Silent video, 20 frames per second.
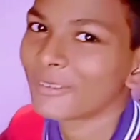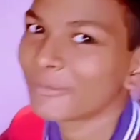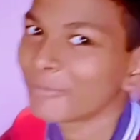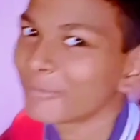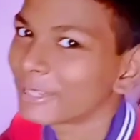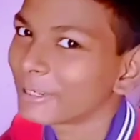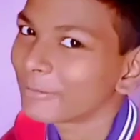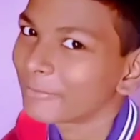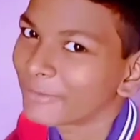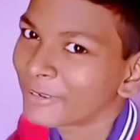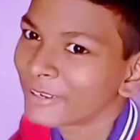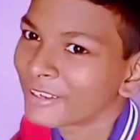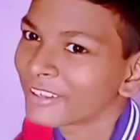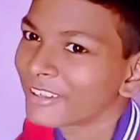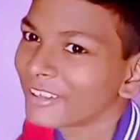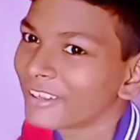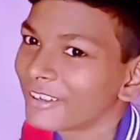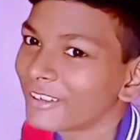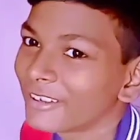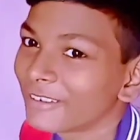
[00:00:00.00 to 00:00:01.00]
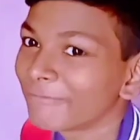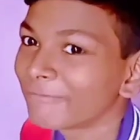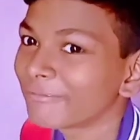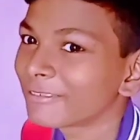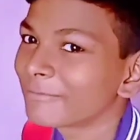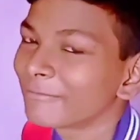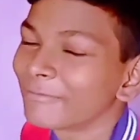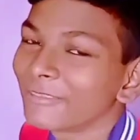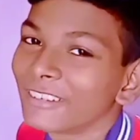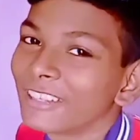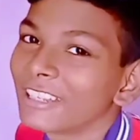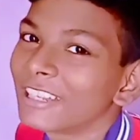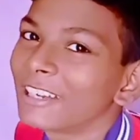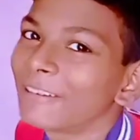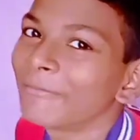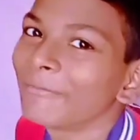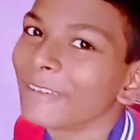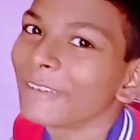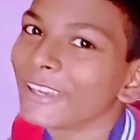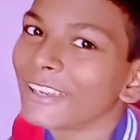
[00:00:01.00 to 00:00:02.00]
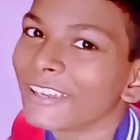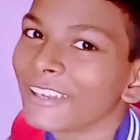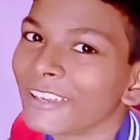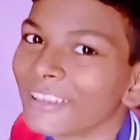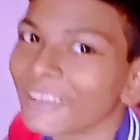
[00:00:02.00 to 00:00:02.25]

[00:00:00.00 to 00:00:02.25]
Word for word: थी मेरे पास पूरा मोहल्ला में